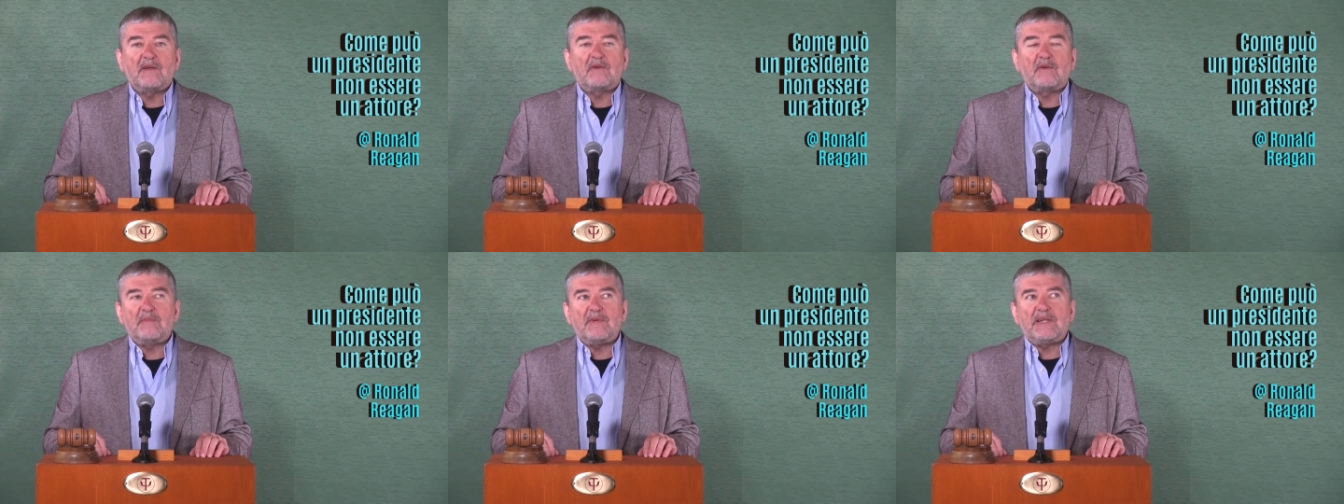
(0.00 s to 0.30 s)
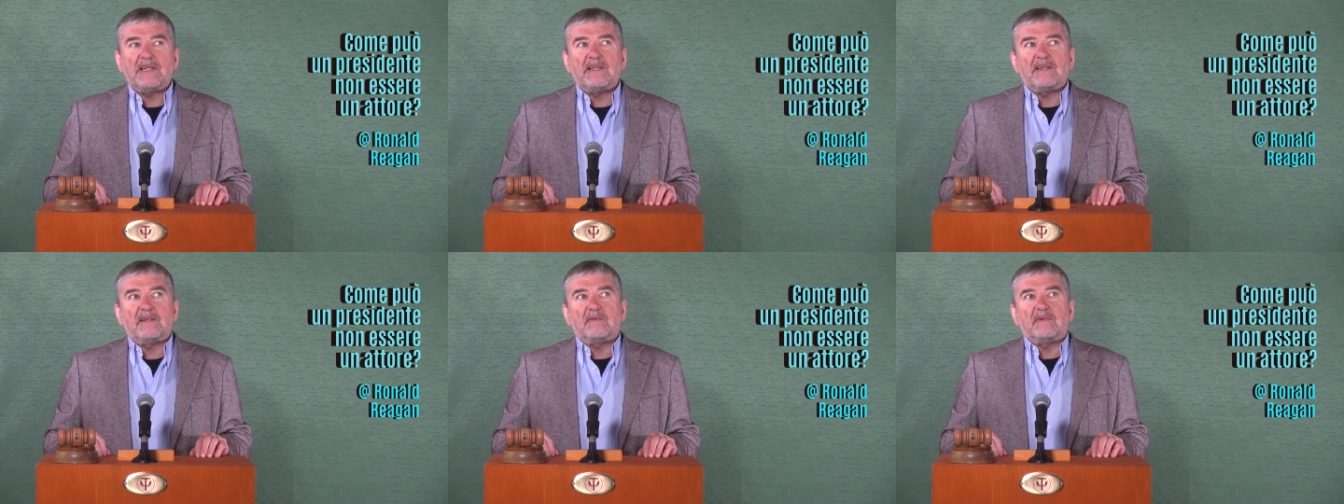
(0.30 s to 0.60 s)

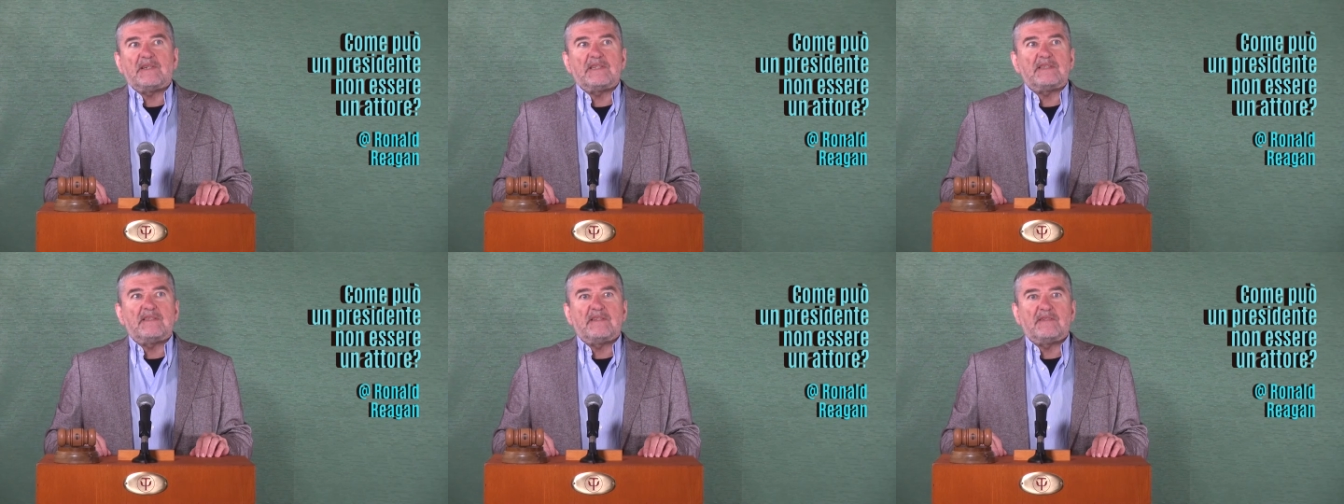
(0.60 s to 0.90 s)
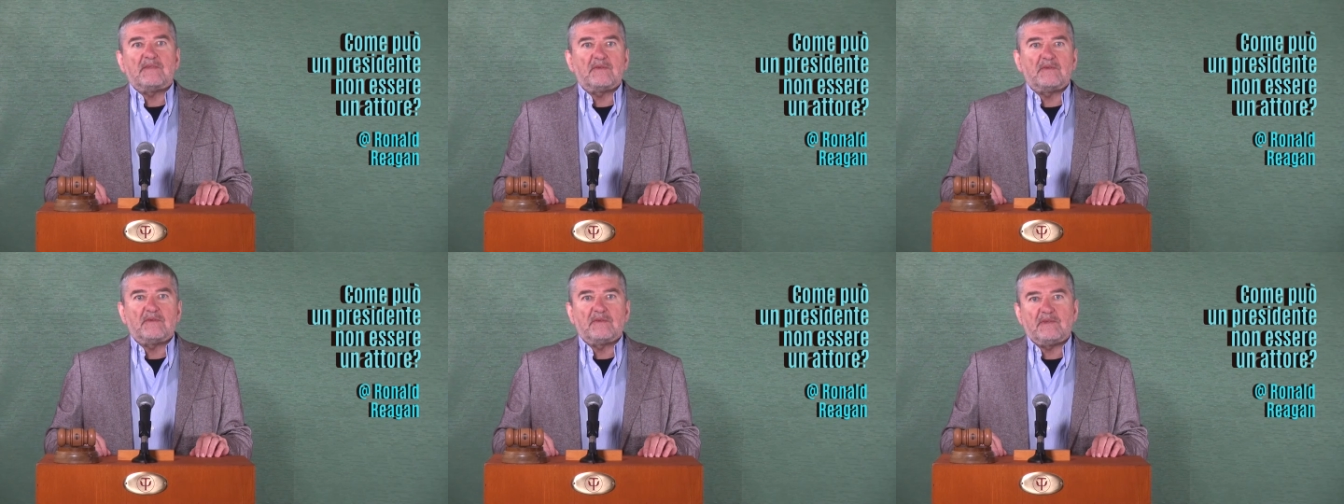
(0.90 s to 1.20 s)
Com'è che
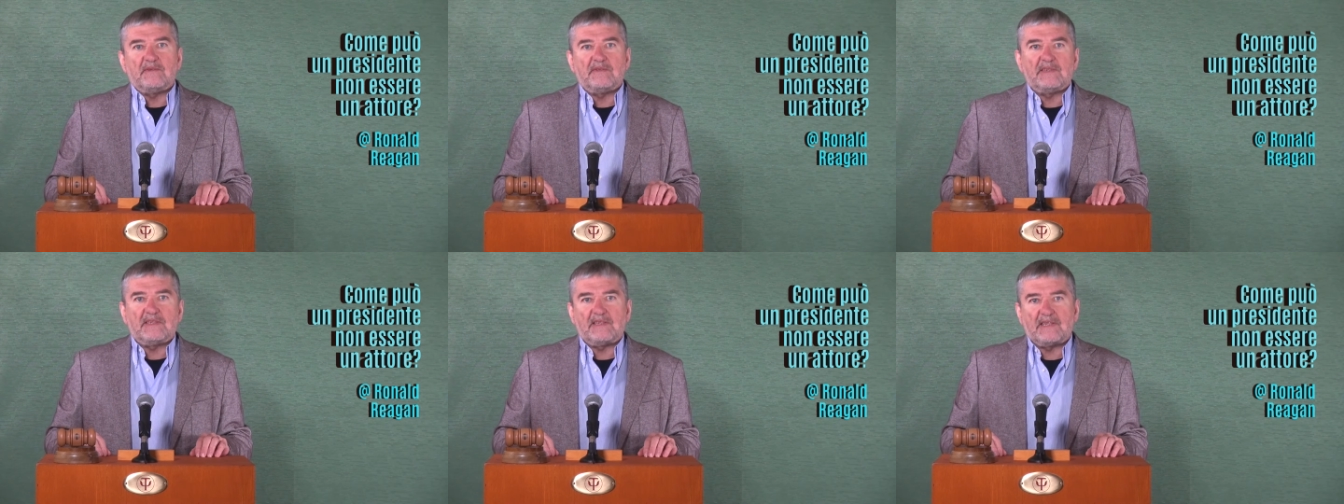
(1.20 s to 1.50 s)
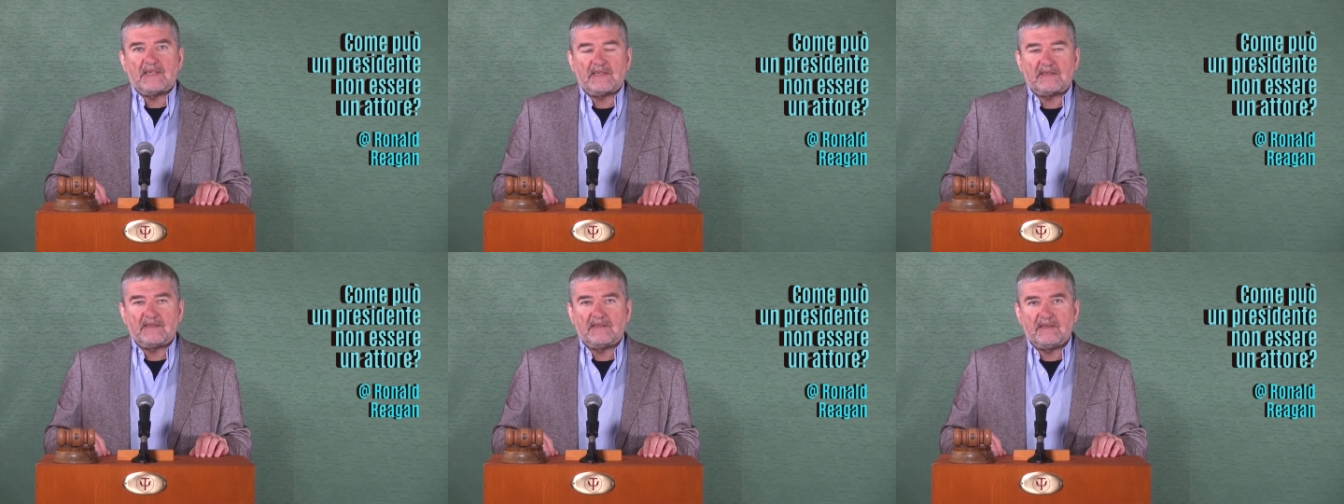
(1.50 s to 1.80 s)
questi sono
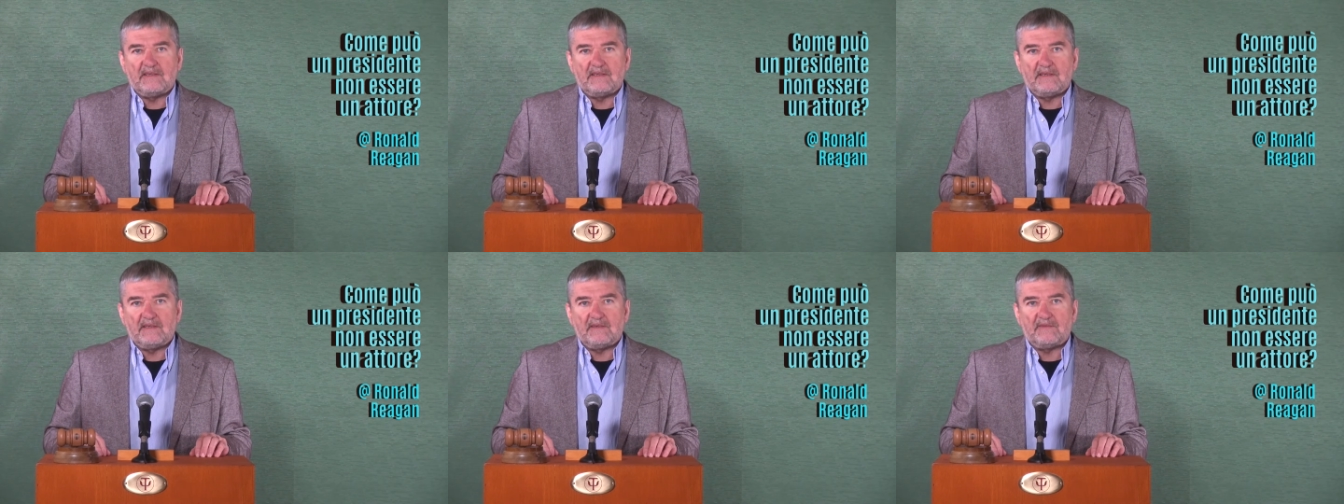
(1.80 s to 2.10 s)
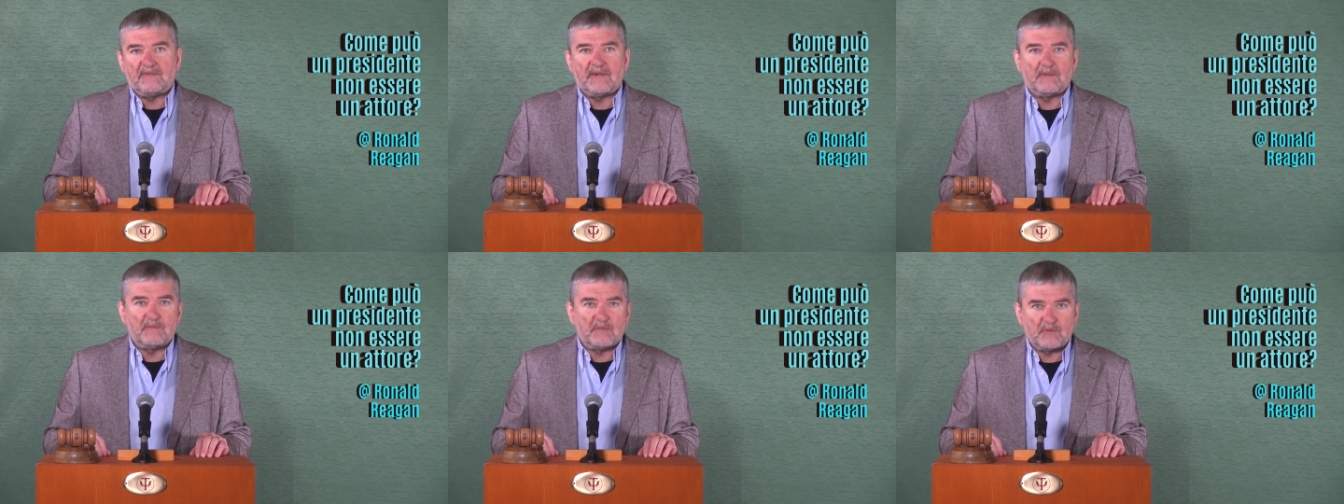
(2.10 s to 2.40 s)
diventati
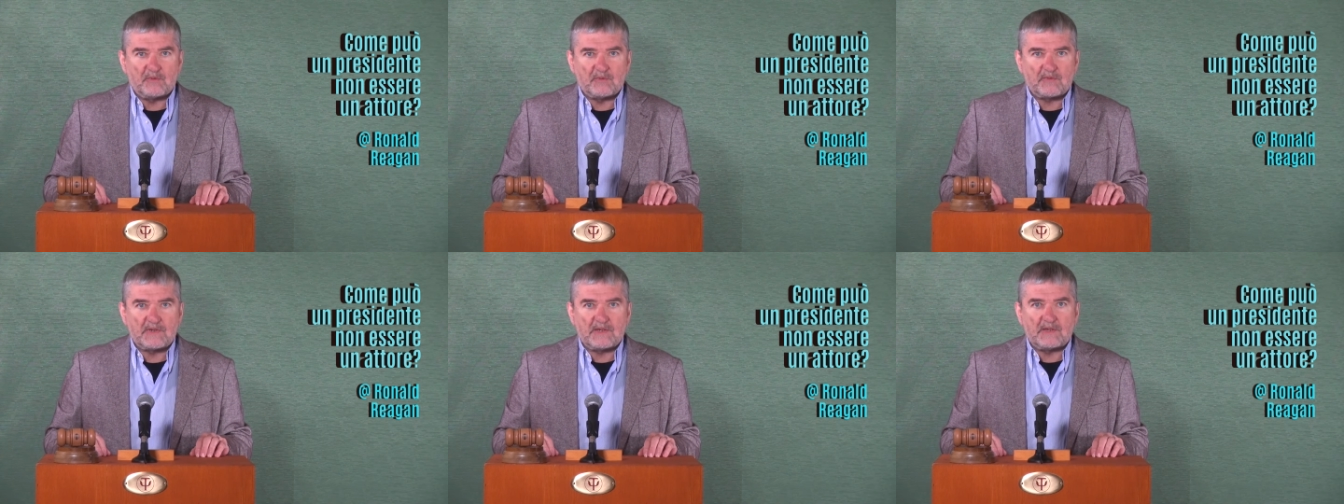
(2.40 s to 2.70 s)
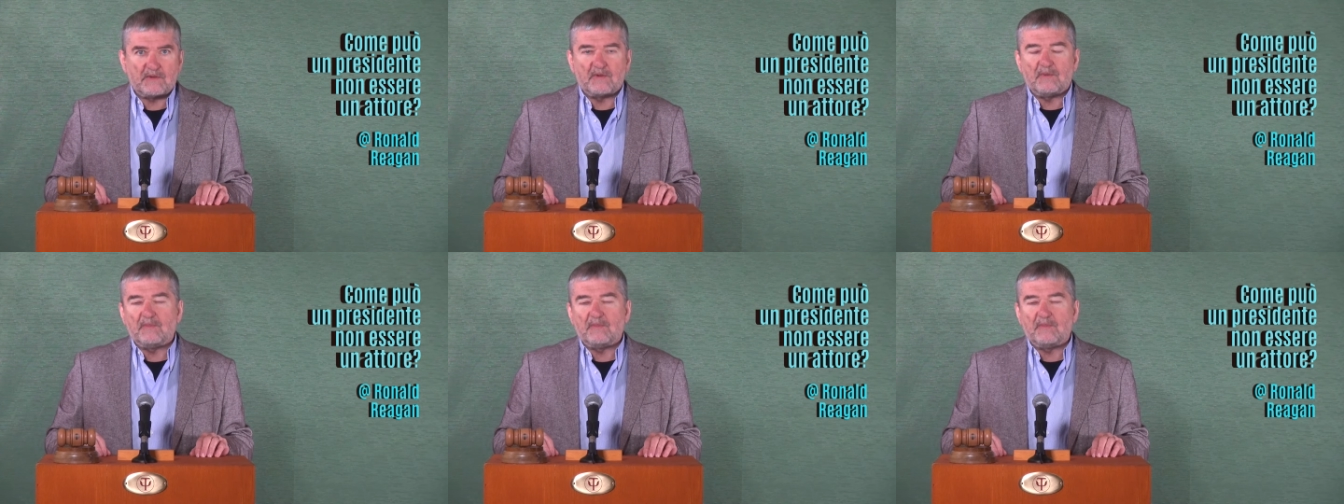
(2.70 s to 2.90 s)
famosi?